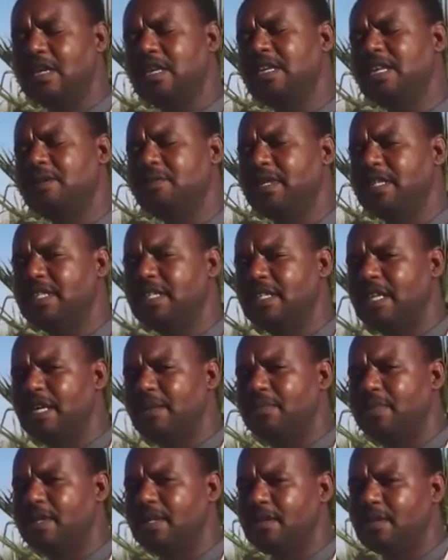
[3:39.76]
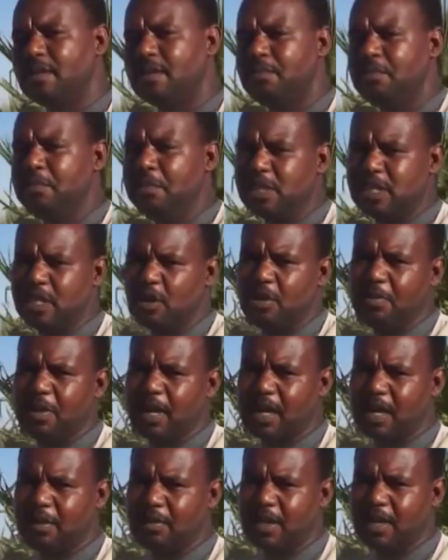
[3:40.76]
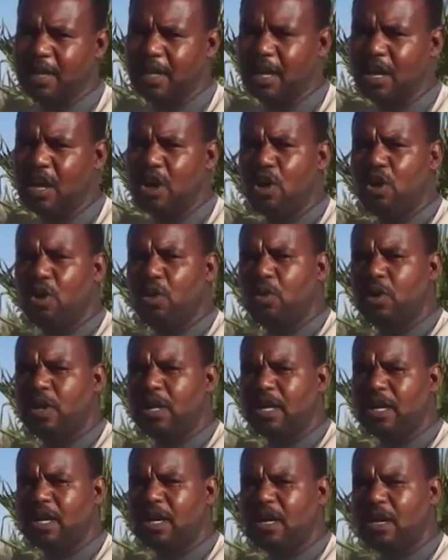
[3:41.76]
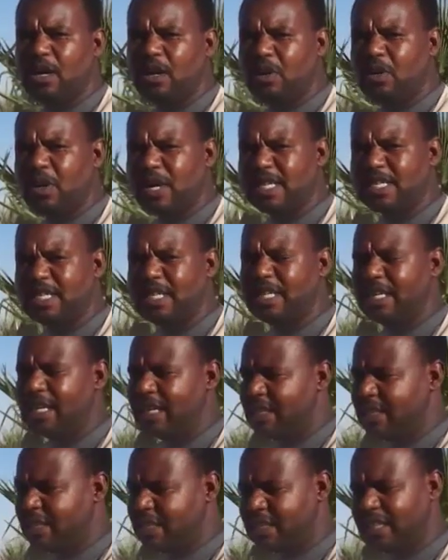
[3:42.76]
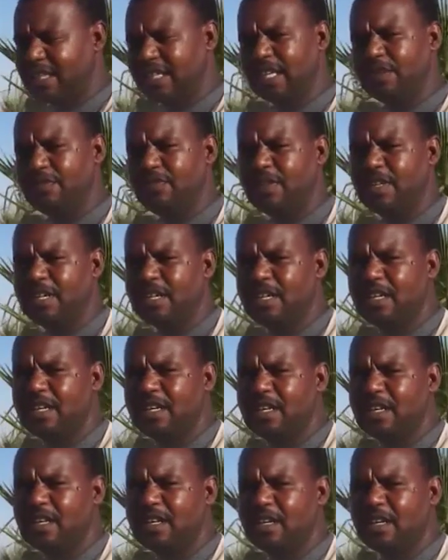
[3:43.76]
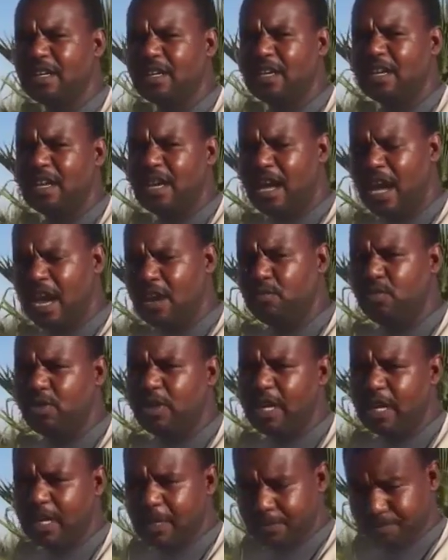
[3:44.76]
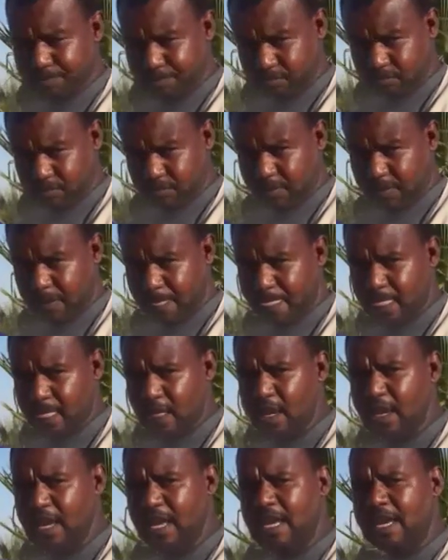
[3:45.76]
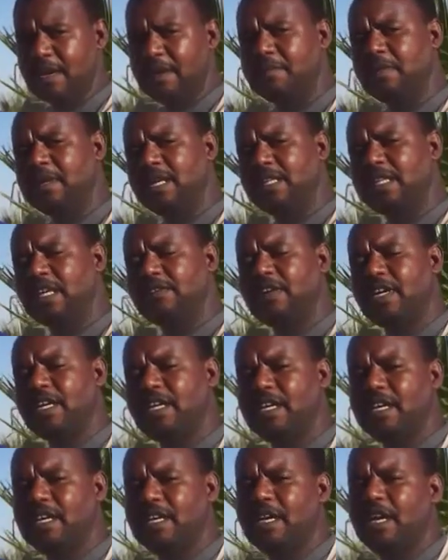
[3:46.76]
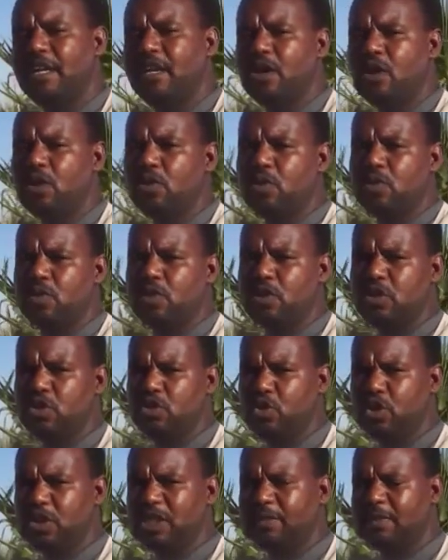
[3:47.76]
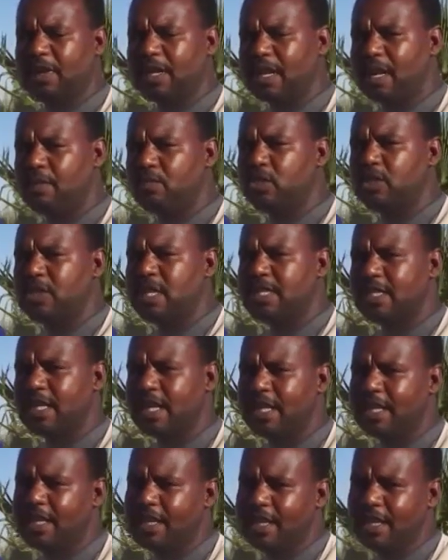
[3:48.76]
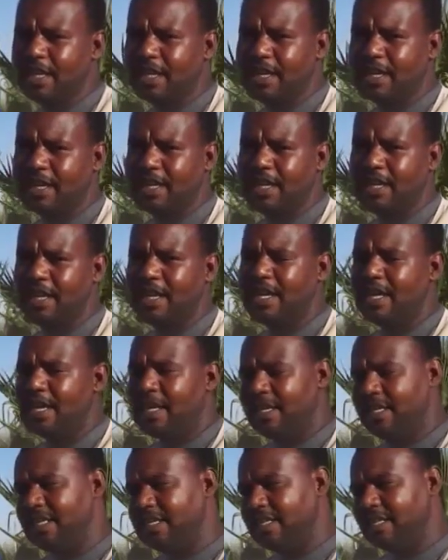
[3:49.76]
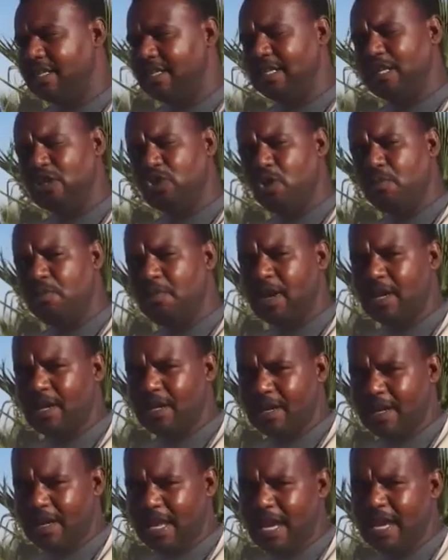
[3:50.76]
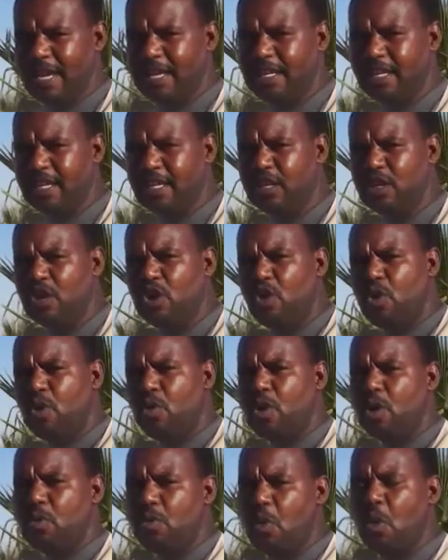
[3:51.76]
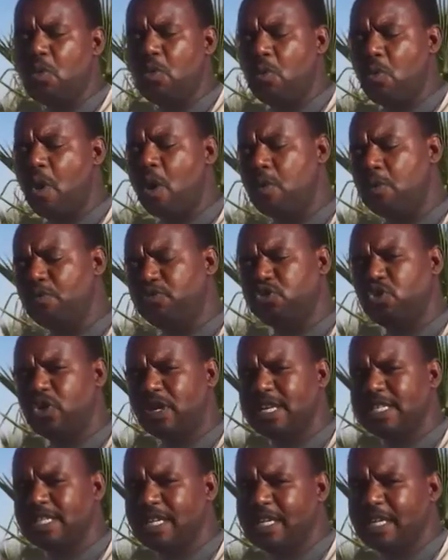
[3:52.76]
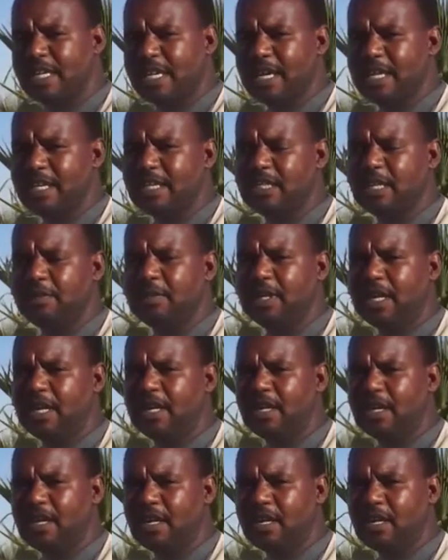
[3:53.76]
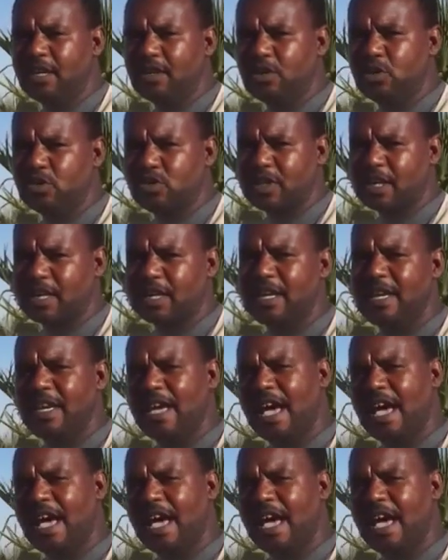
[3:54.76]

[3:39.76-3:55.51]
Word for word: للمدينه من زوابع الرمليه وكذلك لتلطيف المناخ بالإضافة إلى أنه يعتبر كمنتزه للعمال الحاليين وهو مفتوح كذلك لجميع الأسر